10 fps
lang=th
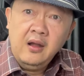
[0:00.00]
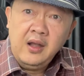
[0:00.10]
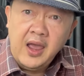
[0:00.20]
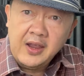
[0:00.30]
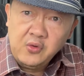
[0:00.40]

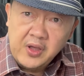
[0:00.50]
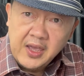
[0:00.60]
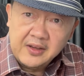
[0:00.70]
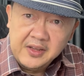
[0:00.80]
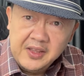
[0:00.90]
และด้วยเห
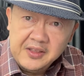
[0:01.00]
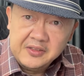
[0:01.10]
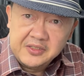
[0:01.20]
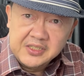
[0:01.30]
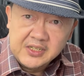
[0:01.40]
ตุนี้
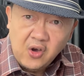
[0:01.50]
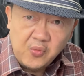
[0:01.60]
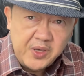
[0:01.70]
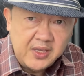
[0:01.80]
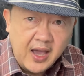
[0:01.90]
ชื่อของ
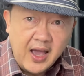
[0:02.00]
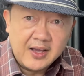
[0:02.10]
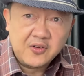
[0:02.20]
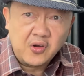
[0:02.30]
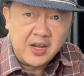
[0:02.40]
พี่ยา
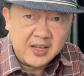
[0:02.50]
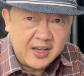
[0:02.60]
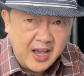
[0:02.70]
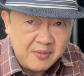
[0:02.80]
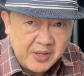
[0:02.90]
ก็ได้
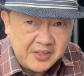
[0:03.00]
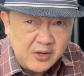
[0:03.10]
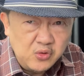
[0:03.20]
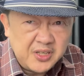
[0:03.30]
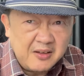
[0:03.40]
กลายเป็นที่
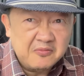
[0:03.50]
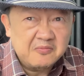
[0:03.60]
รู้จัก